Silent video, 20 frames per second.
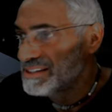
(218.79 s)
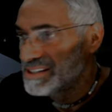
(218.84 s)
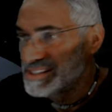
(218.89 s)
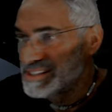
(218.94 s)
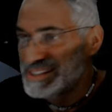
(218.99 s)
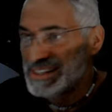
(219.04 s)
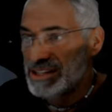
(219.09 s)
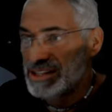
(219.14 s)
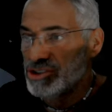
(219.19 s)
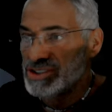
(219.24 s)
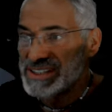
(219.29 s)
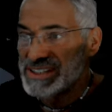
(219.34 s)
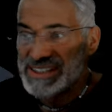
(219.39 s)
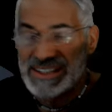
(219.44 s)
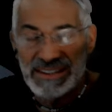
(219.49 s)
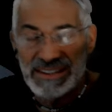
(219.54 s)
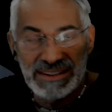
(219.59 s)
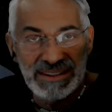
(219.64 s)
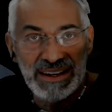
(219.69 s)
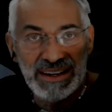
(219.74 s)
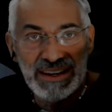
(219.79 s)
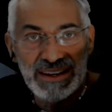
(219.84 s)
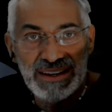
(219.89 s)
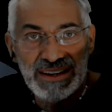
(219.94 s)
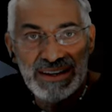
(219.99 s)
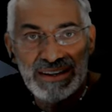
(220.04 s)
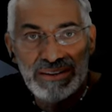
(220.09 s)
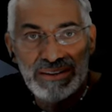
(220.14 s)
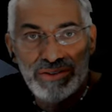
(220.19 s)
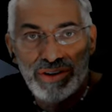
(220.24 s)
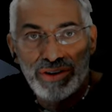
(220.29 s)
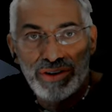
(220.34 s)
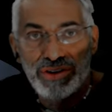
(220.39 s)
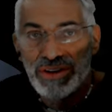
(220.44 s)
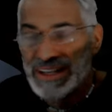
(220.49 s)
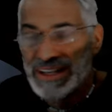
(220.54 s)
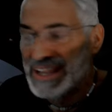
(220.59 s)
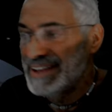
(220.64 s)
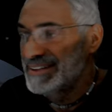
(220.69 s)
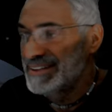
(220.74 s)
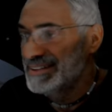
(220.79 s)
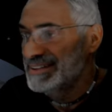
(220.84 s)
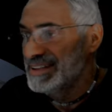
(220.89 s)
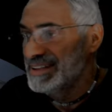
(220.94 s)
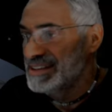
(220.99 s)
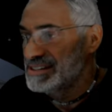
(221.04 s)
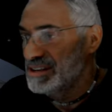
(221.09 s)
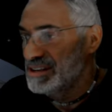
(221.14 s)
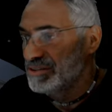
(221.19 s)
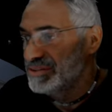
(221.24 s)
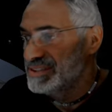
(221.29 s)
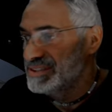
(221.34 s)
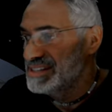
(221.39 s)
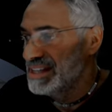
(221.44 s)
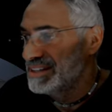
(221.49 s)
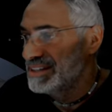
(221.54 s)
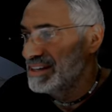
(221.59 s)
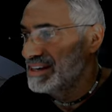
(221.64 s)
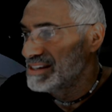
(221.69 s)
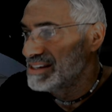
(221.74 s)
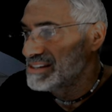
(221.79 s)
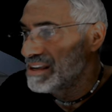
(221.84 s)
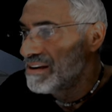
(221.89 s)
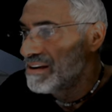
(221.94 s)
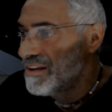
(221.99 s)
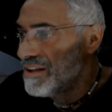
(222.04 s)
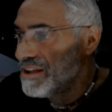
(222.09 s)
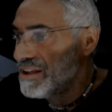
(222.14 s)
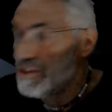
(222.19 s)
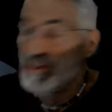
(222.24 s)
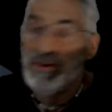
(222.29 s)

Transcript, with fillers: Ça, c'est le site de la NASA, officielle de la NASA.